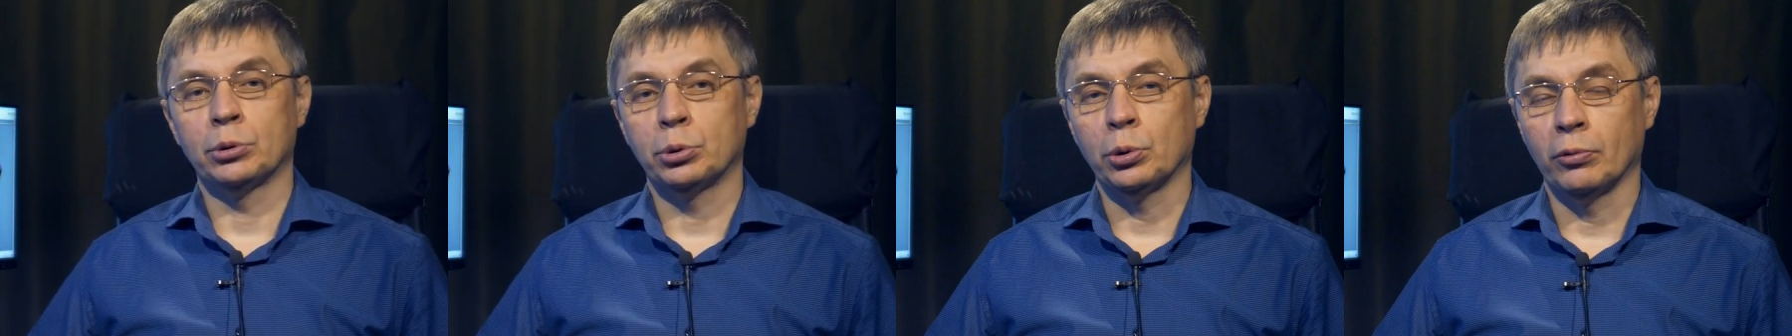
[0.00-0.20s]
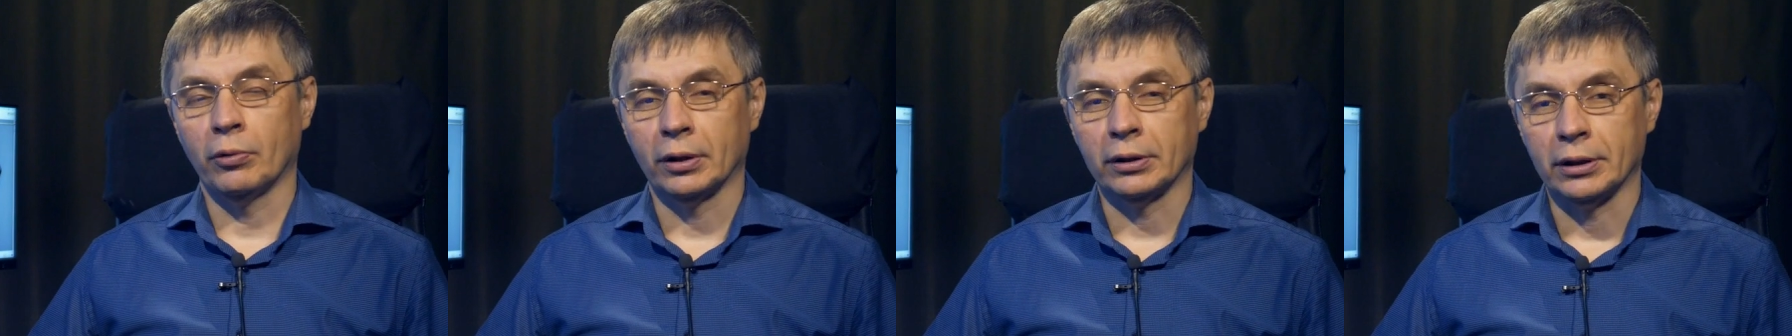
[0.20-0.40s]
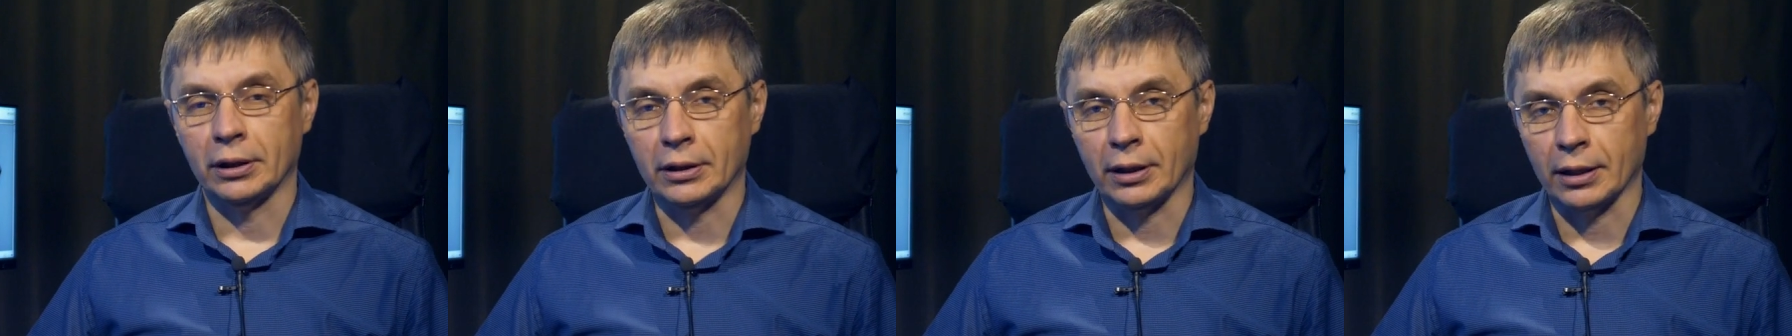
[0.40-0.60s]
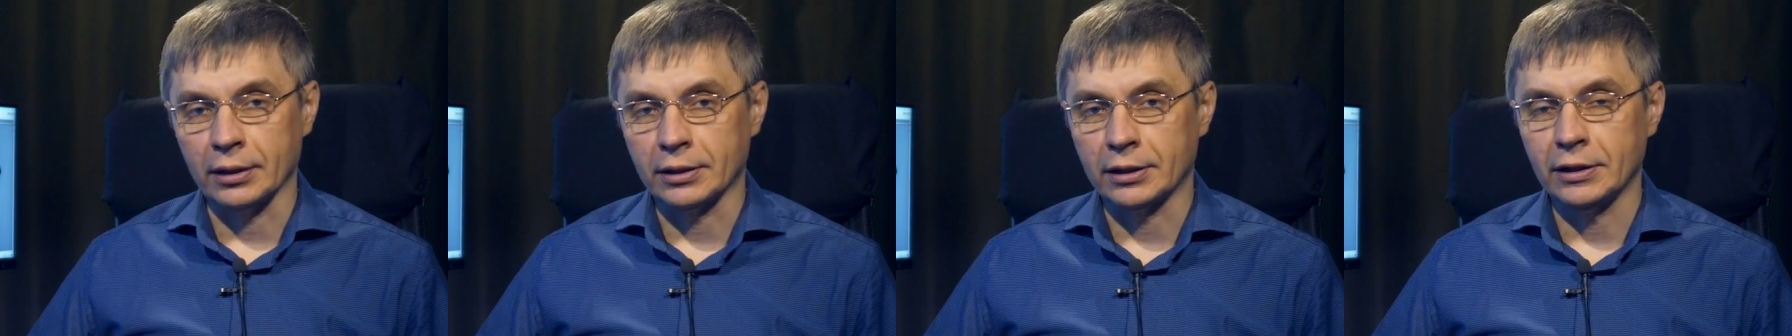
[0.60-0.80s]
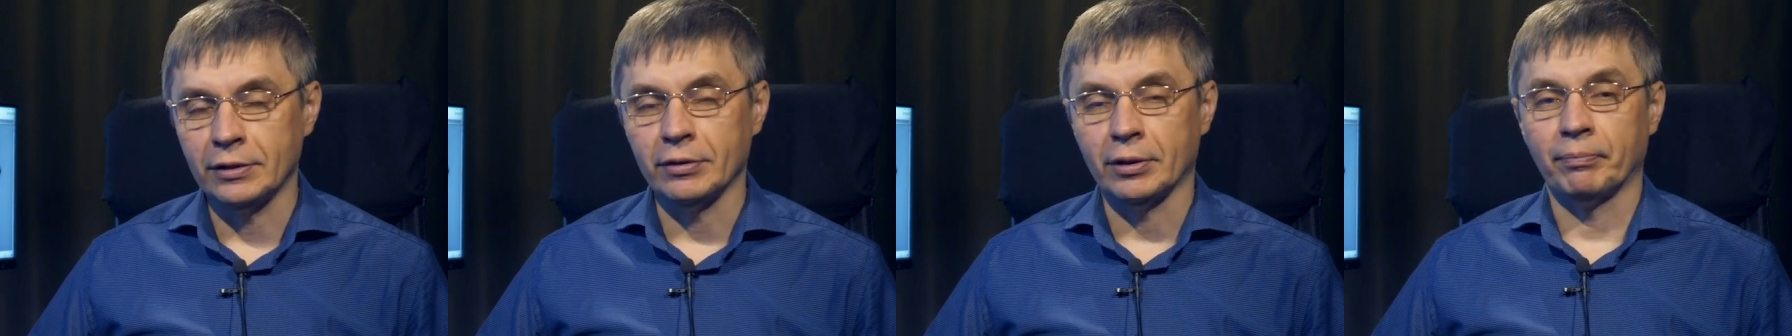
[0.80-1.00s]
100-ваттный
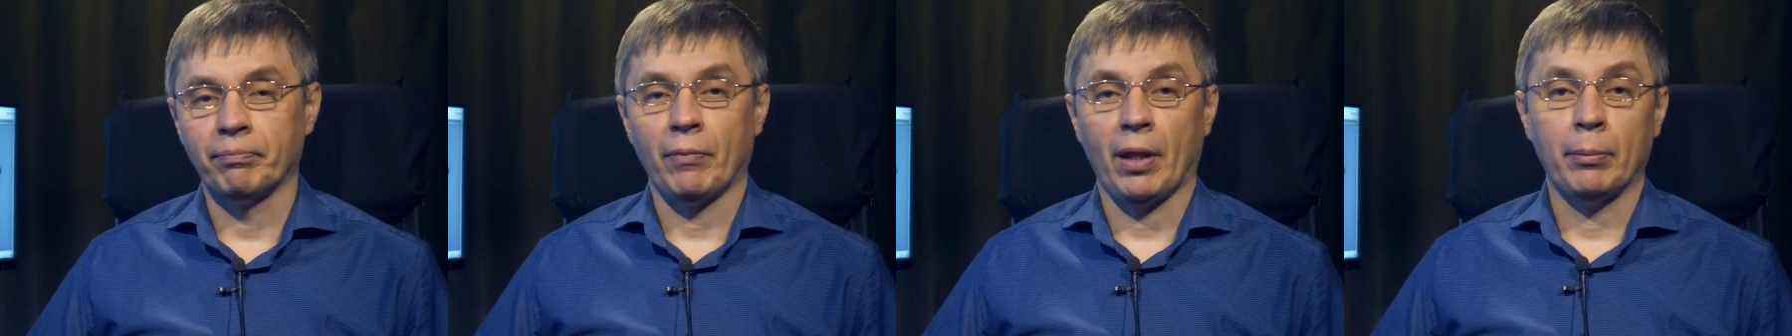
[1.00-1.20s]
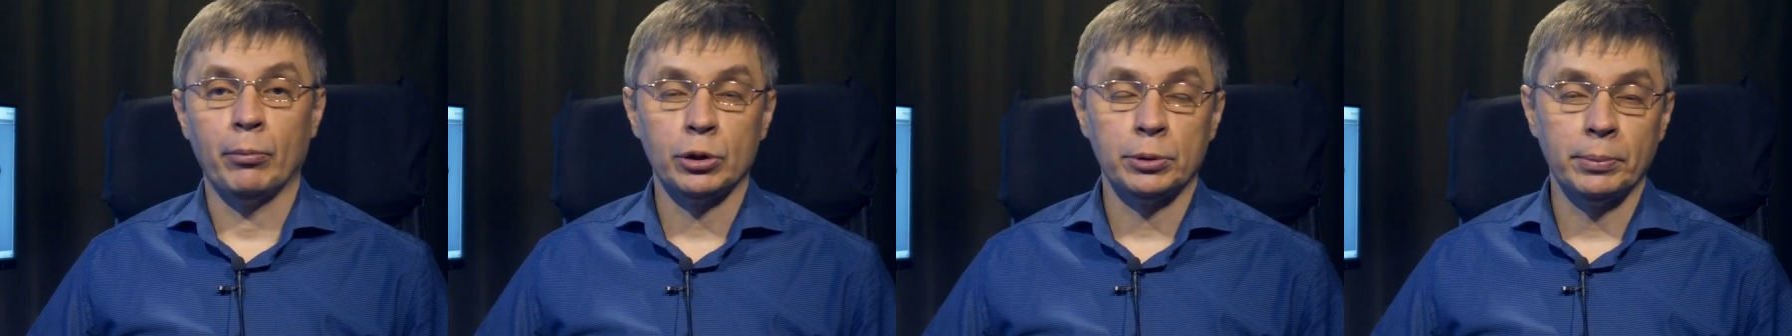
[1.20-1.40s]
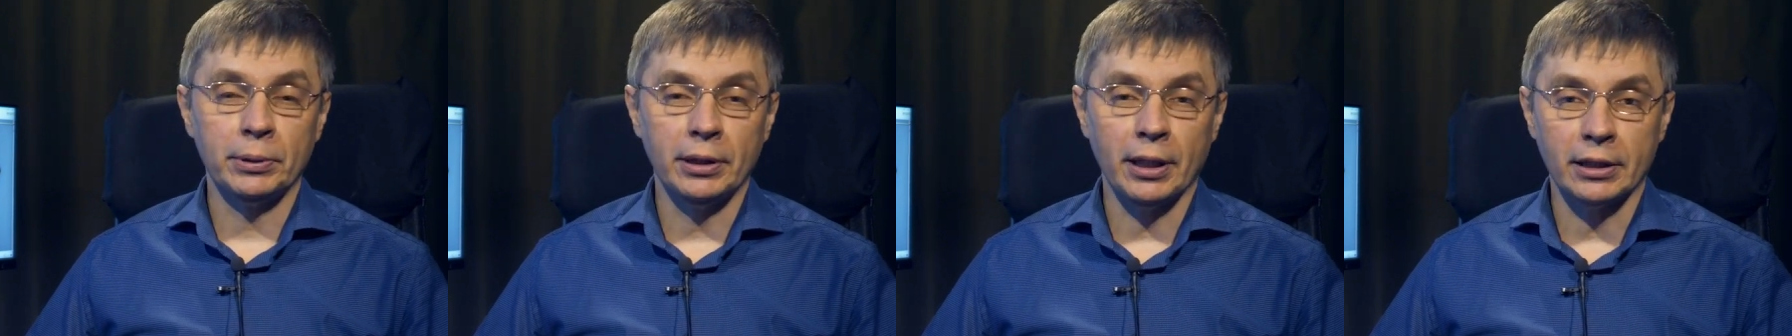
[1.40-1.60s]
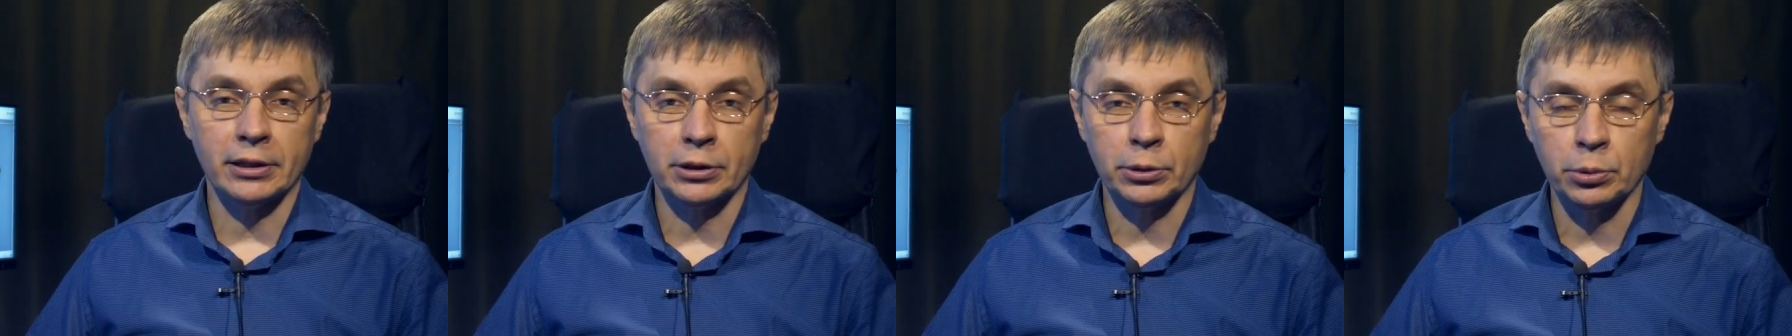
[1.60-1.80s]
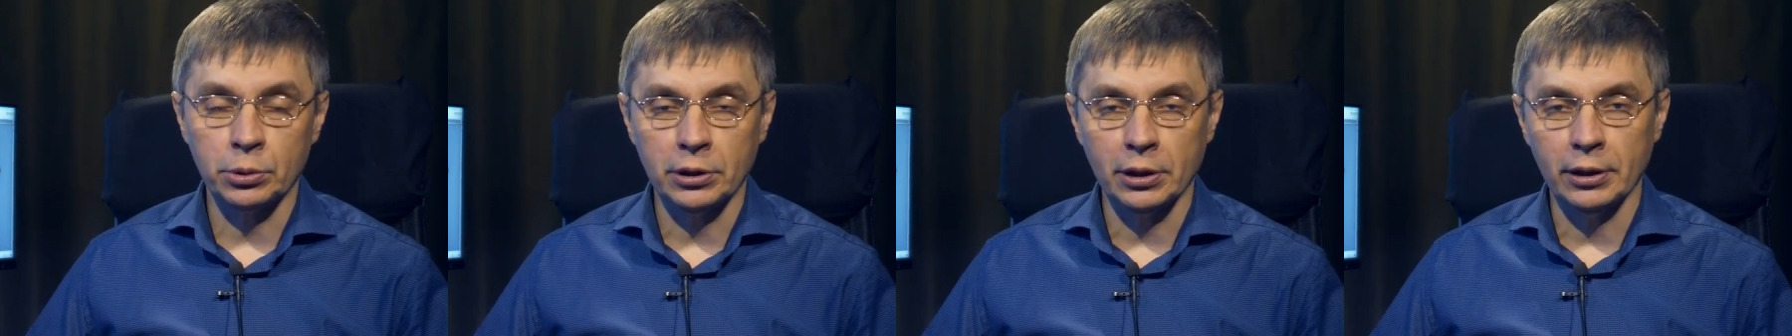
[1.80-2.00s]
трансивер, а может быть даже
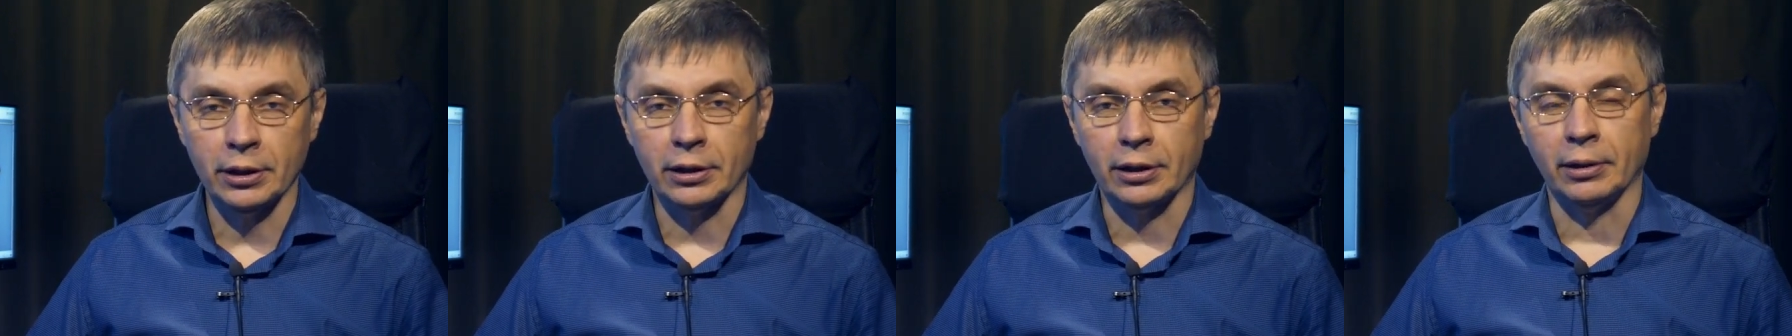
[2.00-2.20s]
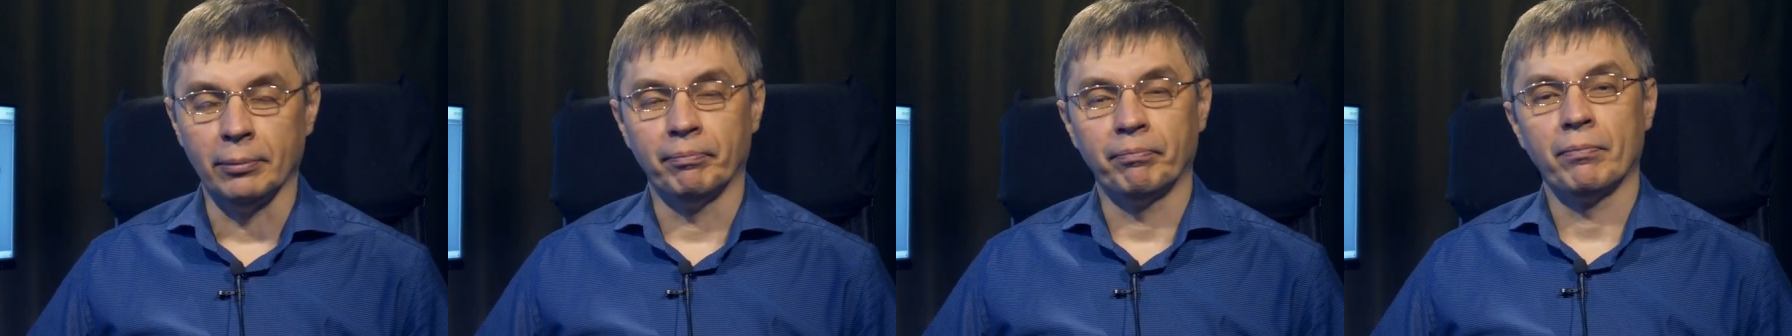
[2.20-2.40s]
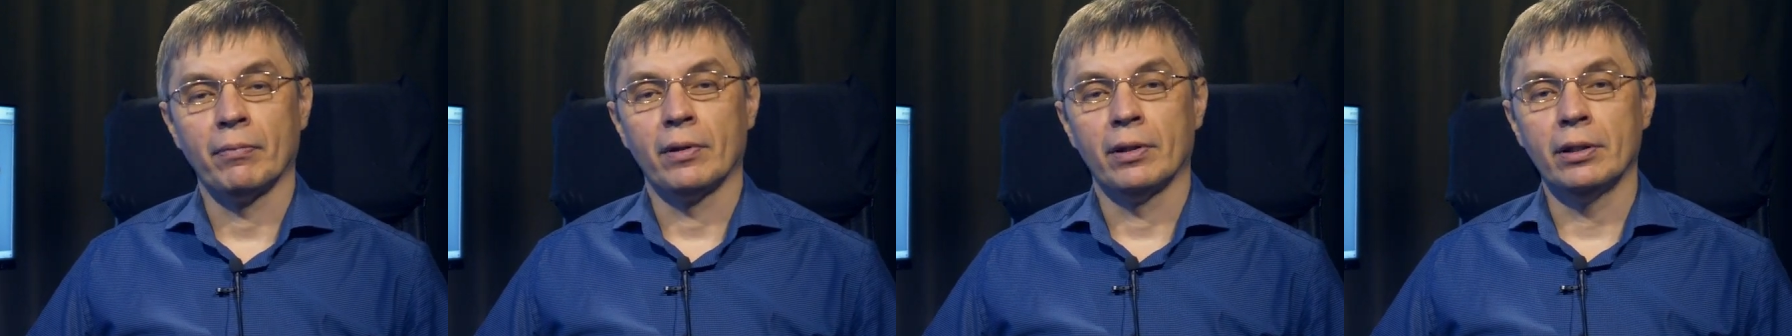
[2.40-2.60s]
с усилителем,